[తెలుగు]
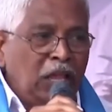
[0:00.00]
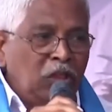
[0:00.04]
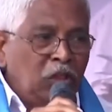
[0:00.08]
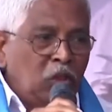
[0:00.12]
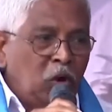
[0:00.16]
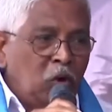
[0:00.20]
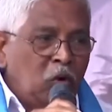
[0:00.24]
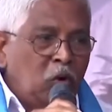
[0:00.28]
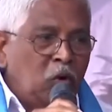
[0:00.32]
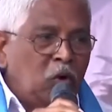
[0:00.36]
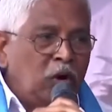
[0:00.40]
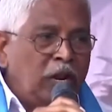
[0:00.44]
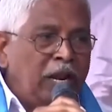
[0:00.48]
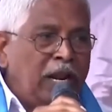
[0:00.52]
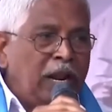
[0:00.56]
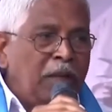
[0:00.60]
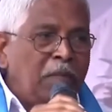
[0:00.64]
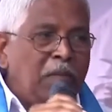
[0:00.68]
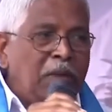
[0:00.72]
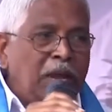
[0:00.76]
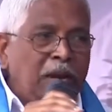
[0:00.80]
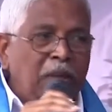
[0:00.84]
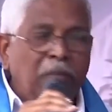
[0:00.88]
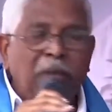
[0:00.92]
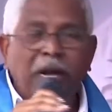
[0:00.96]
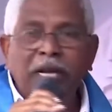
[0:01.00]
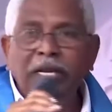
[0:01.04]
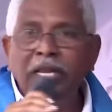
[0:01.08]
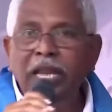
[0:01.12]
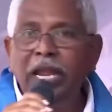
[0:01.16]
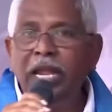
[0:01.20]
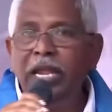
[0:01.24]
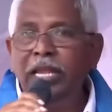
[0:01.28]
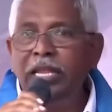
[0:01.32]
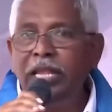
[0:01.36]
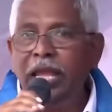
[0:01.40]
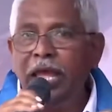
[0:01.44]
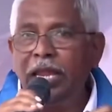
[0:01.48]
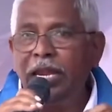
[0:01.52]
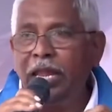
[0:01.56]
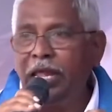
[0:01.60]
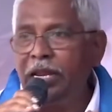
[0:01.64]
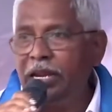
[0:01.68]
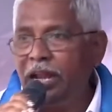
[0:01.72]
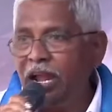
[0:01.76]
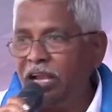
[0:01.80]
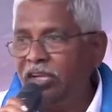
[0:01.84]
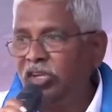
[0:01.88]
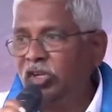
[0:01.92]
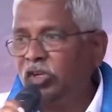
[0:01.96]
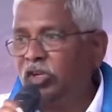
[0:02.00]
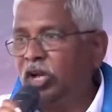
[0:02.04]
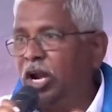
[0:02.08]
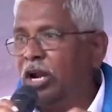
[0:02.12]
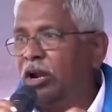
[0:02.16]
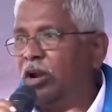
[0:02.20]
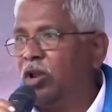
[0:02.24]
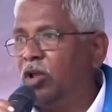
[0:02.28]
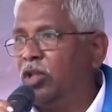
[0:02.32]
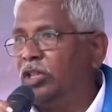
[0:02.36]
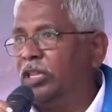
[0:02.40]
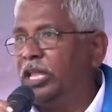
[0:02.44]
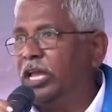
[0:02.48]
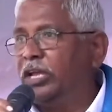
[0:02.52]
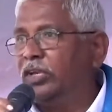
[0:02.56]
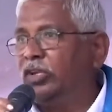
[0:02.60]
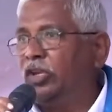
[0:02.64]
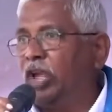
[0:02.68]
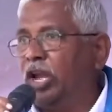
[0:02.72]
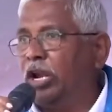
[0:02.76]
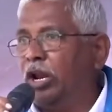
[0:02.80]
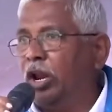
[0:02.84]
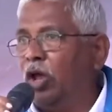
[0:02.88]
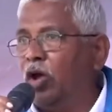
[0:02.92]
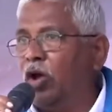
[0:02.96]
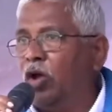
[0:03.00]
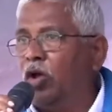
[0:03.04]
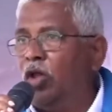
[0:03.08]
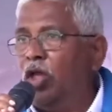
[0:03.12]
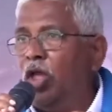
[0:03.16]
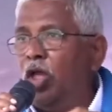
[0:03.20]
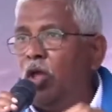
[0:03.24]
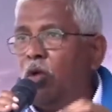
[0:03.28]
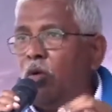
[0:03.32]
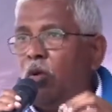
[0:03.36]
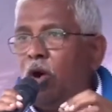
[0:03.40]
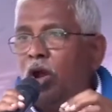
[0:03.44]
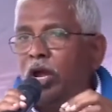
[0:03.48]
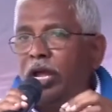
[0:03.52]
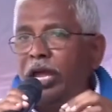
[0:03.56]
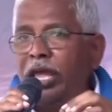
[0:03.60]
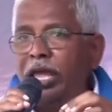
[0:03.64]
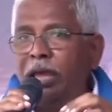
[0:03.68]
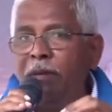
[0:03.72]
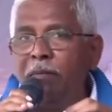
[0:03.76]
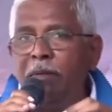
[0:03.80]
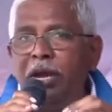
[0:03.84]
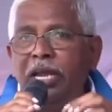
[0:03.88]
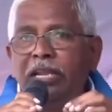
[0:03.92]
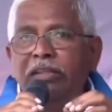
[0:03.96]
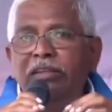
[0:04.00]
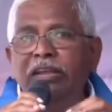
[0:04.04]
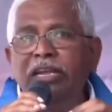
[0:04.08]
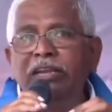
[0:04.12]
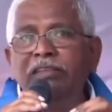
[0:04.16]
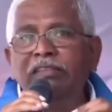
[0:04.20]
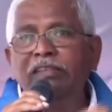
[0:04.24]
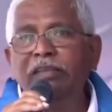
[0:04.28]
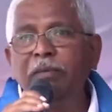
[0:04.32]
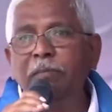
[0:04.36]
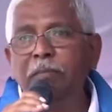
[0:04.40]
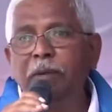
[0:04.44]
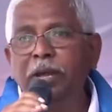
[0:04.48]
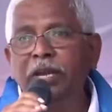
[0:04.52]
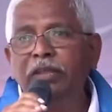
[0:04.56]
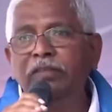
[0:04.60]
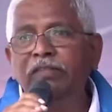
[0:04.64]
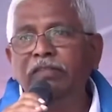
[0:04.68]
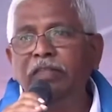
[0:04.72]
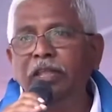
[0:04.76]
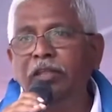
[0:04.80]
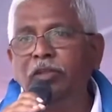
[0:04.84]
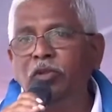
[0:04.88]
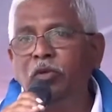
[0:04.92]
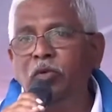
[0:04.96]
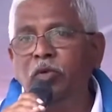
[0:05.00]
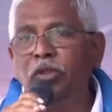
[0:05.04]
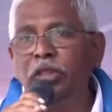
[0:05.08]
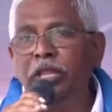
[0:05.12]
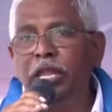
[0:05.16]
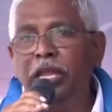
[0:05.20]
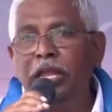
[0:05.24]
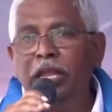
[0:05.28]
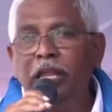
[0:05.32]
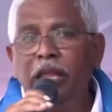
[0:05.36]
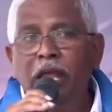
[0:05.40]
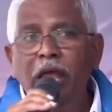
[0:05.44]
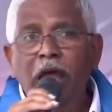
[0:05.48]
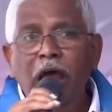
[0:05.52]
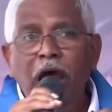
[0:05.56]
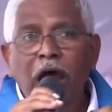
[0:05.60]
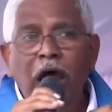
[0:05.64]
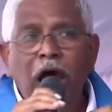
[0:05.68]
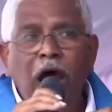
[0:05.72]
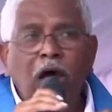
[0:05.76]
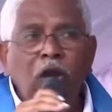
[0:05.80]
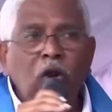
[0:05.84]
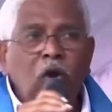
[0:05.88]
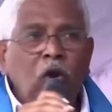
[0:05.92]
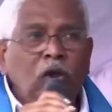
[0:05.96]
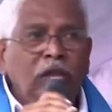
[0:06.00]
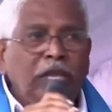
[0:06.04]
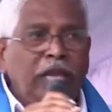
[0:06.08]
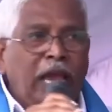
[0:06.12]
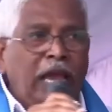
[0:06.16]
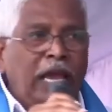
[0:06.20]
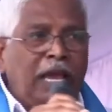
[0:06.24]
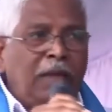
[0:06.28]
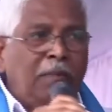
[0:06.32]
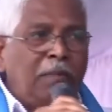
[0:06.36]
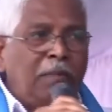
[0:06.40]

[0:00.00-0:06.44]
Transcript: ఎందుకు మనం అంటే ఇవాళ రాష్ట్రంలో దేశంలో ఒక ఎమర్జెన్సీ పరిస్థితి ఉంది ఆరోగ్య